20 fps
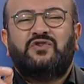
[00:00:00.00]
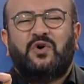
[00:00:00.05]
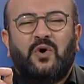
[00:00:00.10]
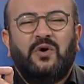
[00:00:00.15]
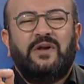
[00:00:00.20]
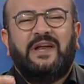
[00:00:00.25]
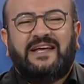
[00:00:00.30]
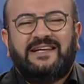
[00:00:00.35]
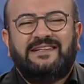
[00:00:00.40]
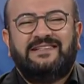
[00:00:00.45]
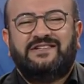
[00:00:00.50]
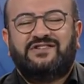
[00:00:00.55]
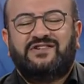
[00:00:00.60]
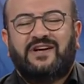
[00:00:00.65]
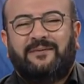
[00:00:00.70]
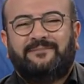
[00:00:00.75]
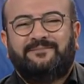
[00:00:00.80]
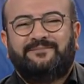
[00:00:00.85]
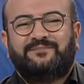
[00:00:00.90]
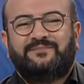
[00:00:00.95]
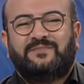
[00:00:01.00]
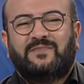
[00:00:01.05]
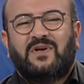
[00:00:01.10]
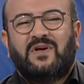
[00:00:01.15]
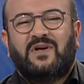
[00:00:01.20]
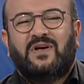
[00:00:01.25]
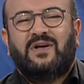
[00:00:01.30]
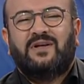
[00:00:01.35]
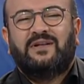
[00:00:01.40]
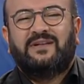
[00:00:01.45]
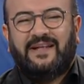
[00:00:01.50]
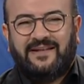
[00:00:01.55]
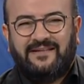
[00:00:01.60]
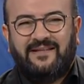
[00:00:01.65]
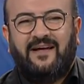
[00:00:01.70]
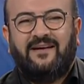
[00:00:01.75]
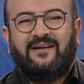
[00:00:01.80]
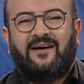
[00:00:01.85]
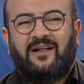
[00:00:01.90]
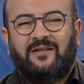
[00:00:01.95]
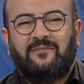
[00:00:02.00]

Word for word: Köyne gideceğim. Neden?